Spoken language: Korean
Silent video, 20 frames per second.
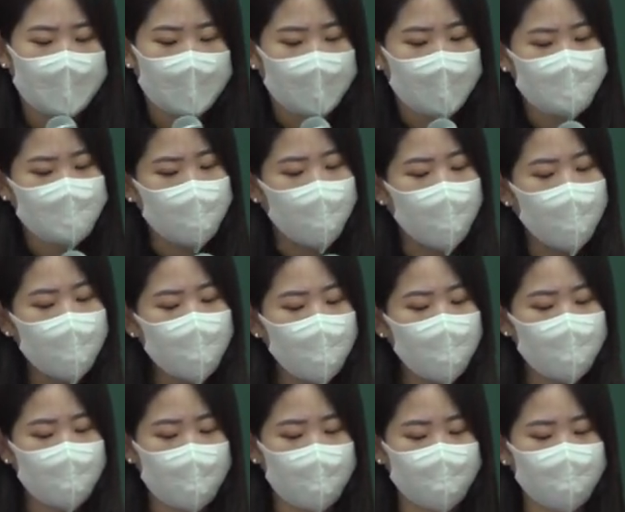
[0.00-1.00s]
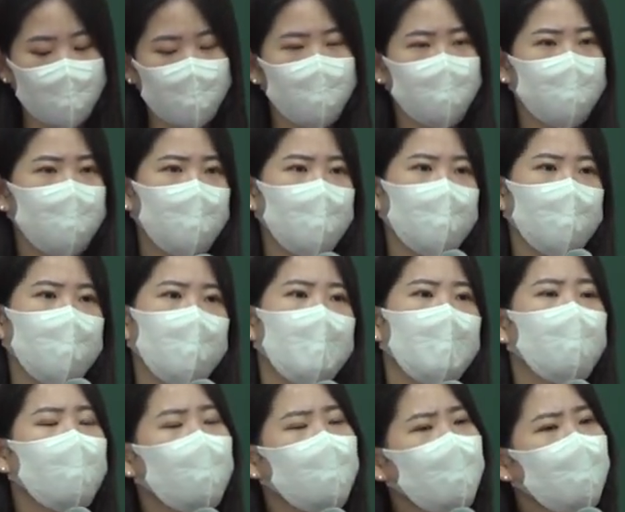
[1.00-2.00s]
어, 적어도 우리 랩런트들이
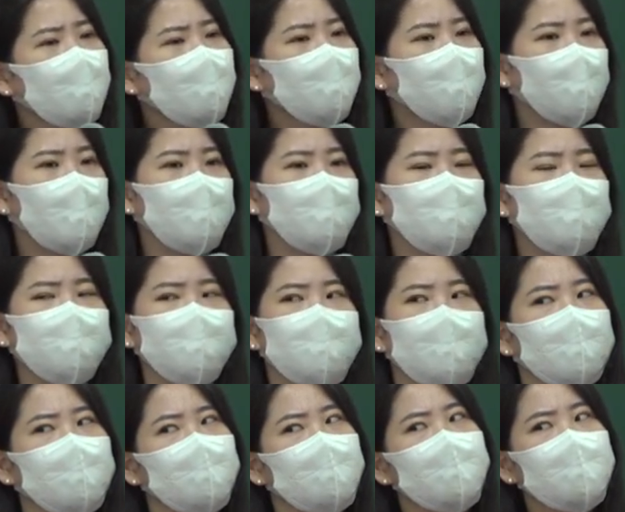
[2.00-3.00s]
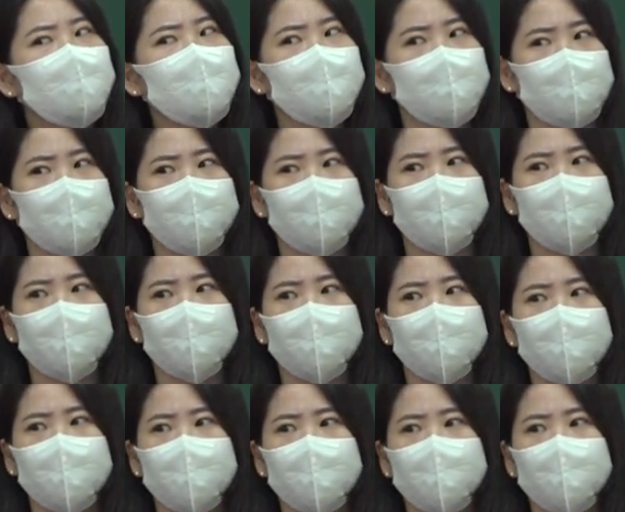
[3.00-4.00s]
하나님의 말씀이 나를 이끌어가면
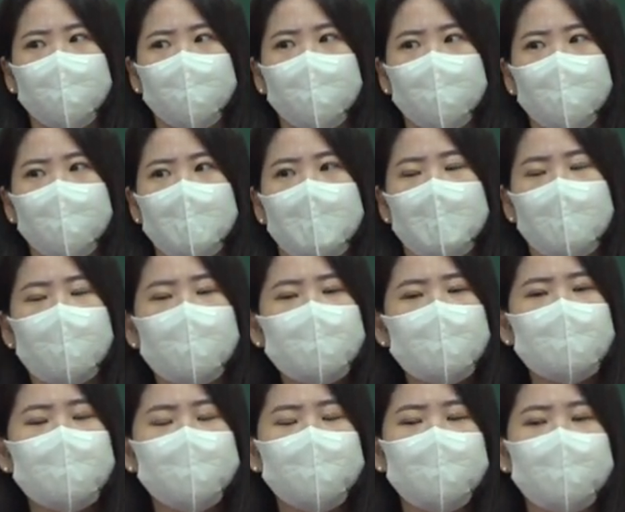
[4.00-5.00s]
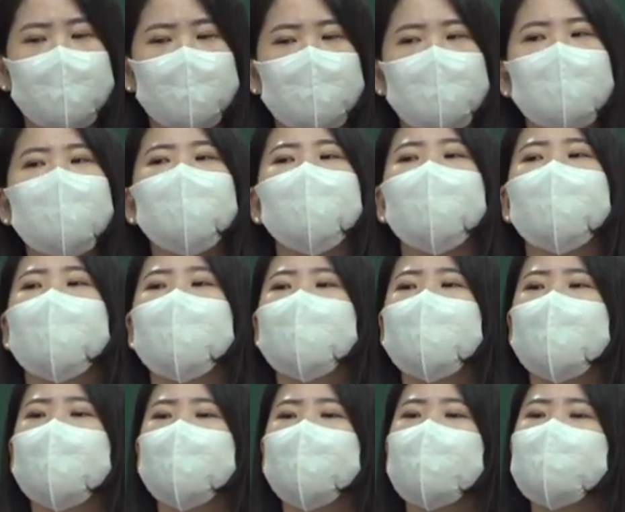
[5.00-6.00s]
하나님이 나를 인도해
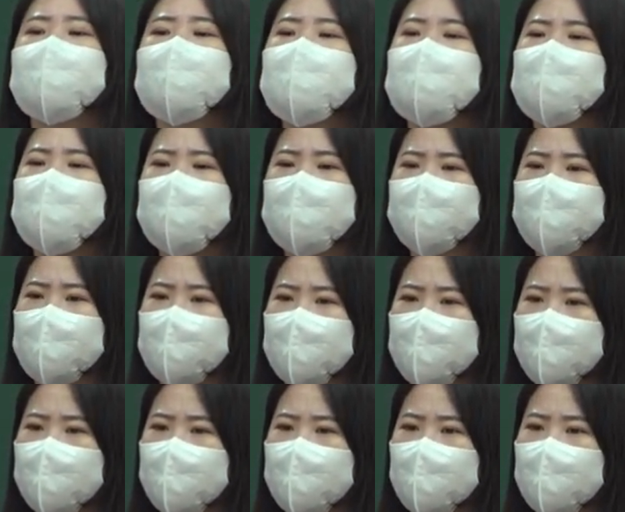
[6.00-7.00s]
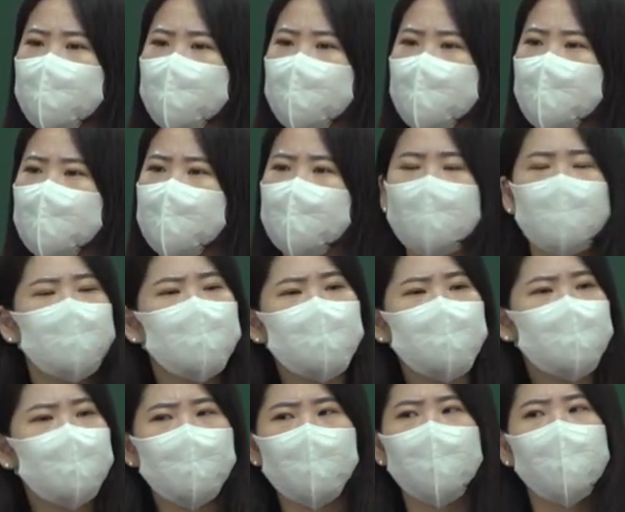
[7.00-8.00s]
간다는 확신이 있으면
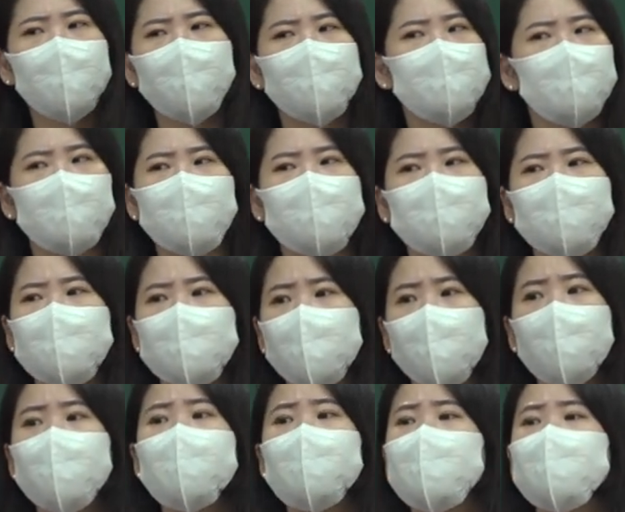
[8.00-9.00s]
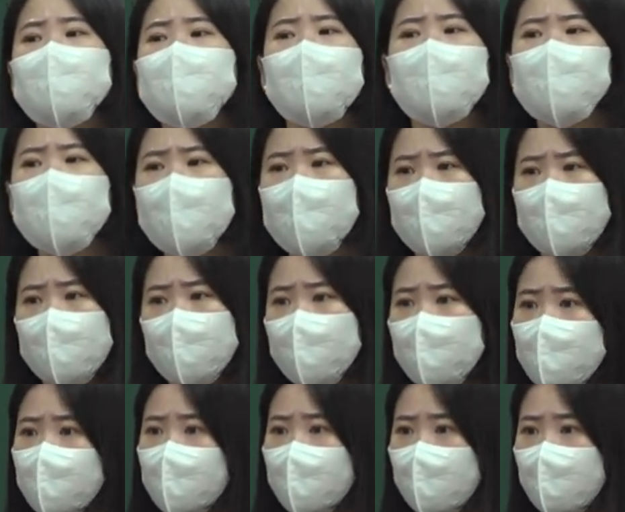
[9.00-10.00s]
갈등하고 고민할, 고민하지 않아요,
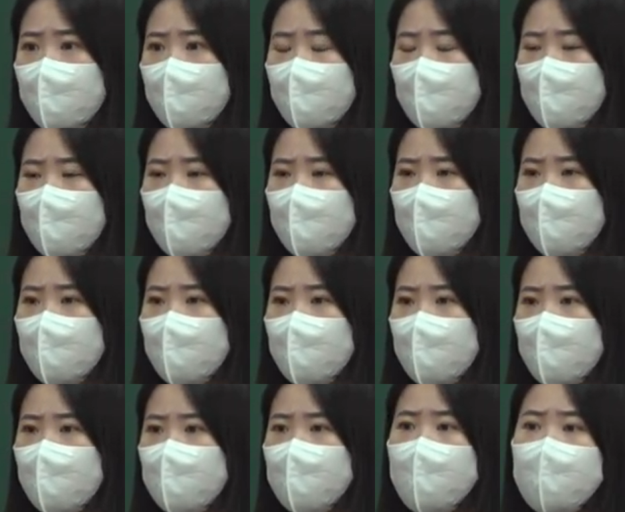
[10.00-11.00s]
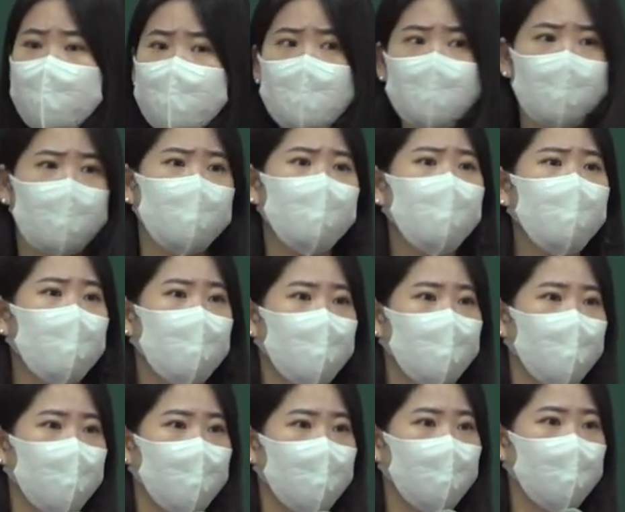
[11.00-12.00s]
형규야. 굉장히 행복할
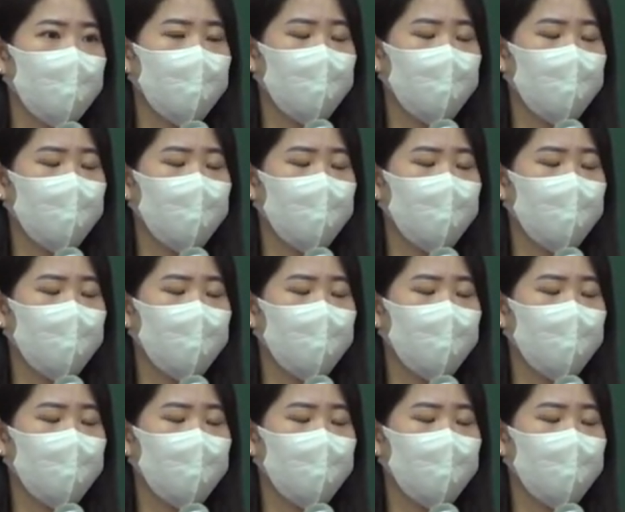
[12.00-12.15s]
거예요.